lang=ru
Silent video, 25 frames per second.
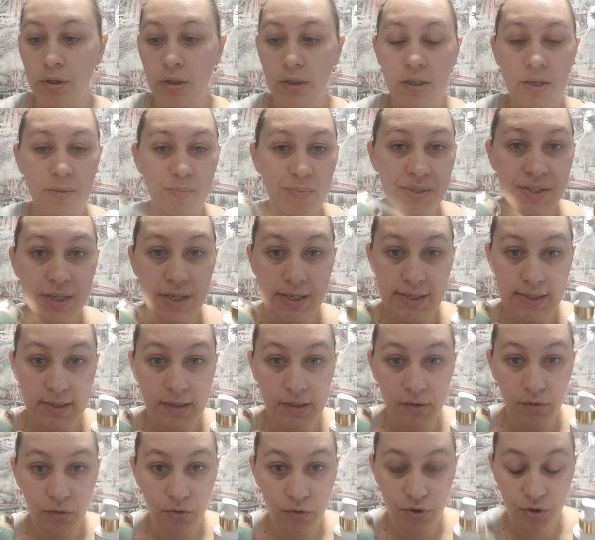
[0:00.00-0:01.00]
Это не
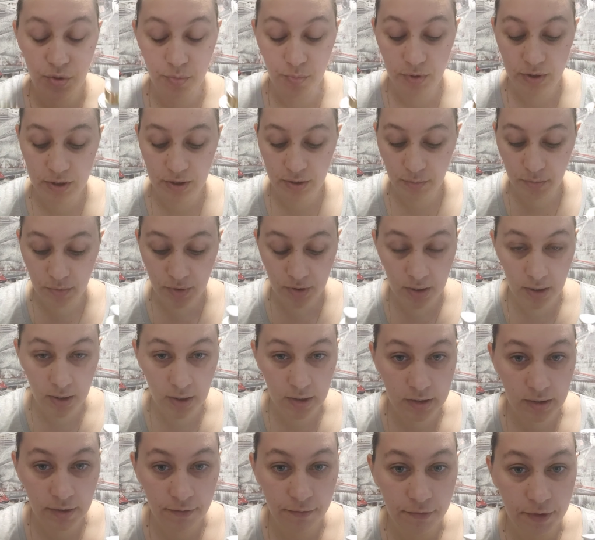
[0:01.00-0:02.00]
обязательно должен быть
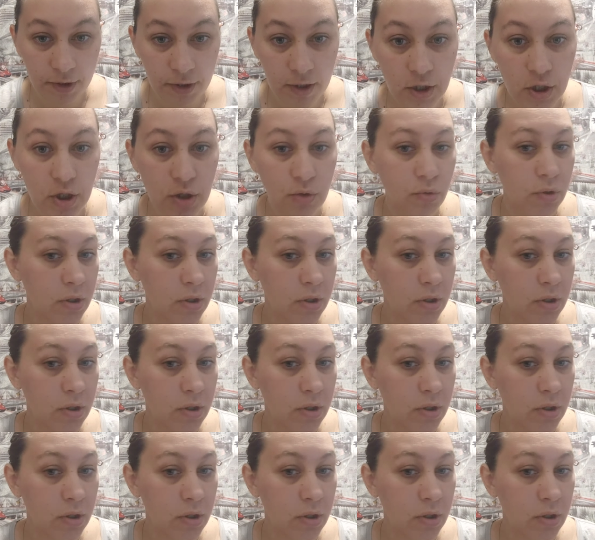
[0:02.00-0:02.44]
именно на VH.